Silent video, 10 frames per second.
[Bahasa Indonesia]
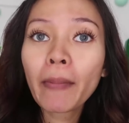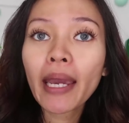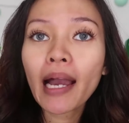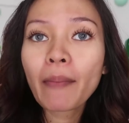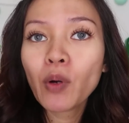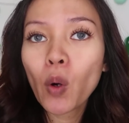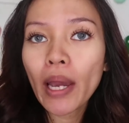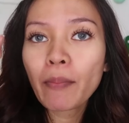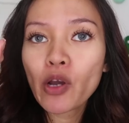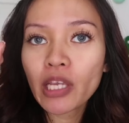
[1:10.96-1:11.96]
mulai makeup
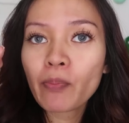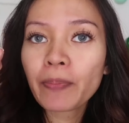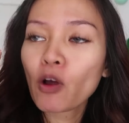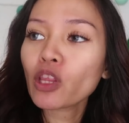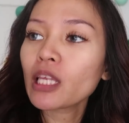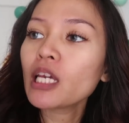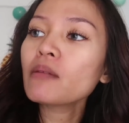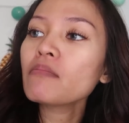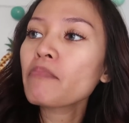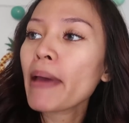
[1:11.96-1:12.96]
gue mau
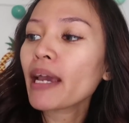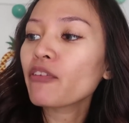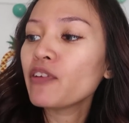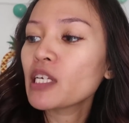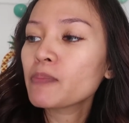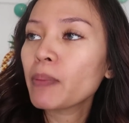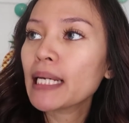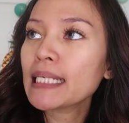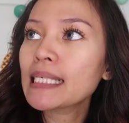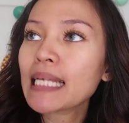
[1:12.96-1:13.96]
nyemprotin MAC Fix
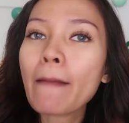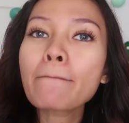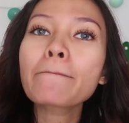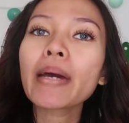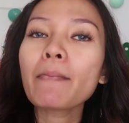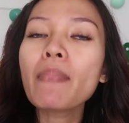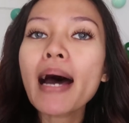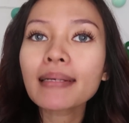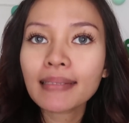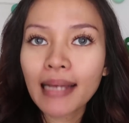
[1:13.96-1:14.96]
Plus sampai
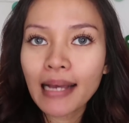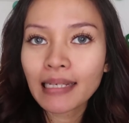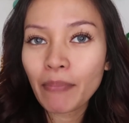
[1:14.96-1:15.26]
basah,